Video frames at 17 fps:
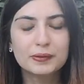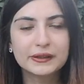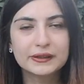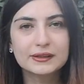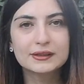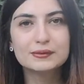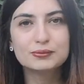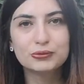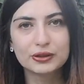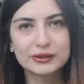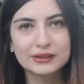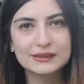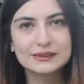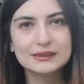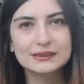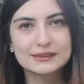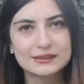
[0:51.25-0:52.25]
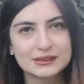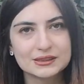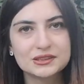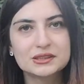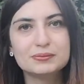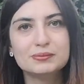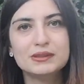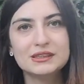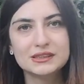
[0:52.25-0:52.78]
Peki dedim mühendislik
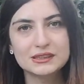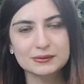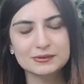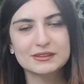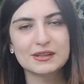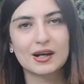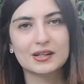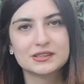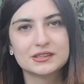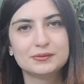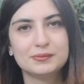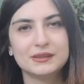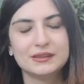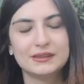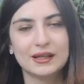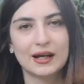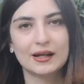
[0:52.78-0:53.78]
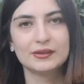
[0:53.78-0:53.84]
sizin için bilinçli bir tercih miydi?